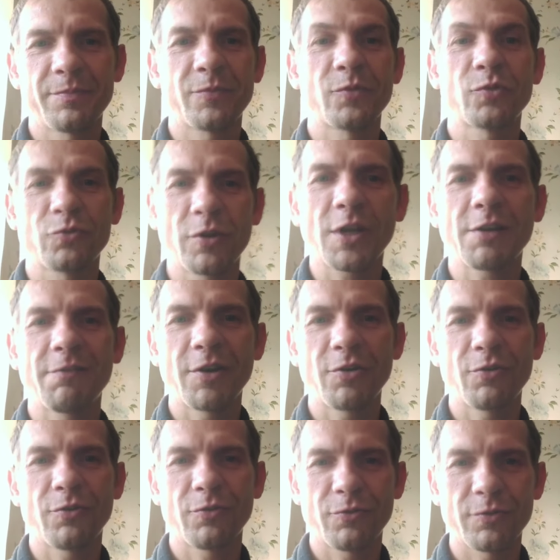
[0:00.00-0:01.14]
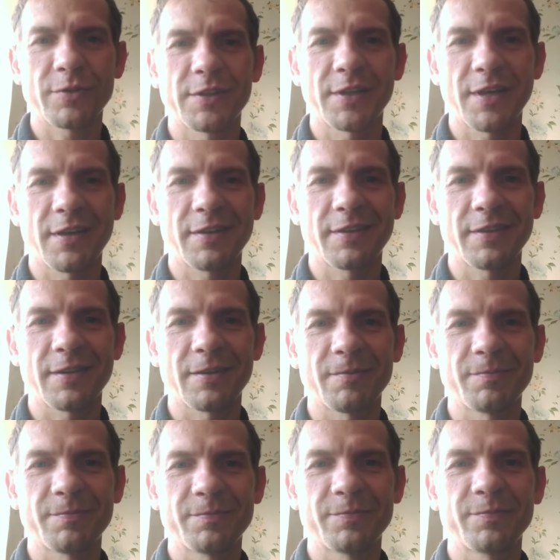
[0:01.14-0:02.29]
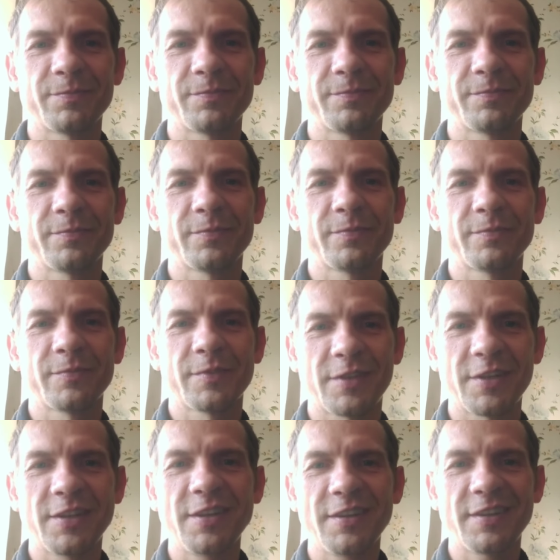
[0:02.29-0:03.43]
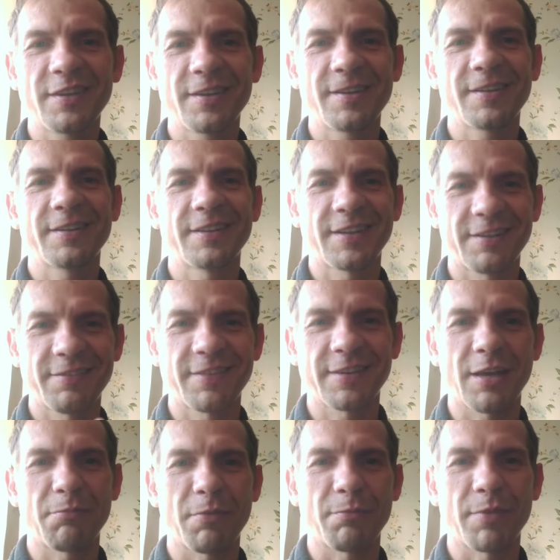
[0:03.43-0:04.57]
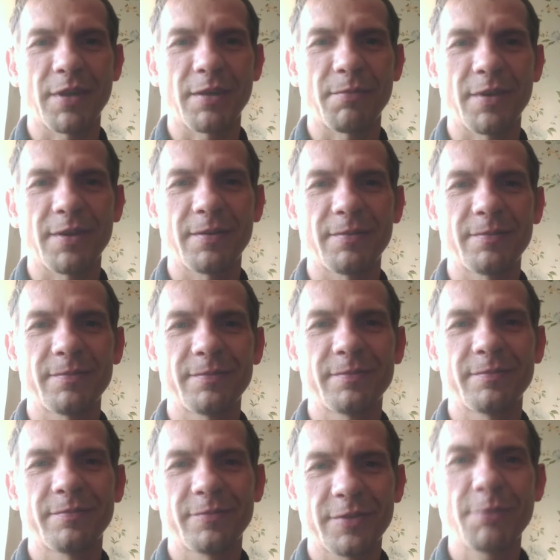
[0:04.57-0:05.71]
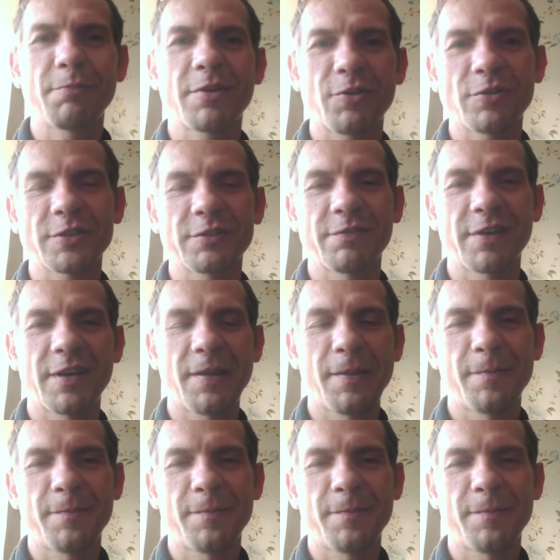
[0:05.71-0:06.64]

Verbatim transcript: Скоро вы узнаете. Следите за новостями моими. Всем хорошего